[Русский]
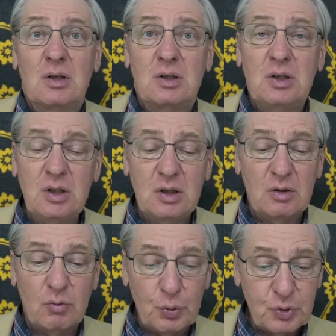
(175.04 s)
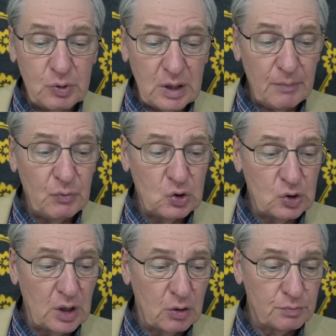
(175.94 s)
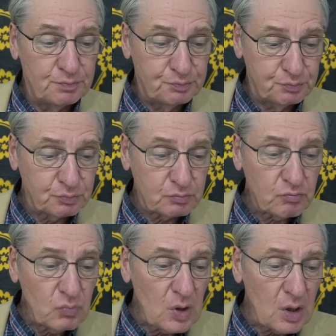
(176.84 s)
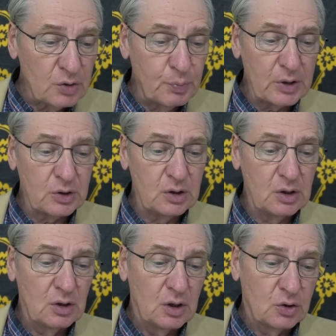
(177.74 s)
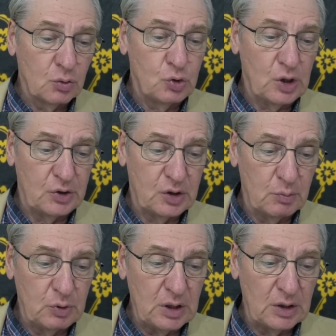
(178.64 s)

И, в общем, я начинаю с партии с участием Яна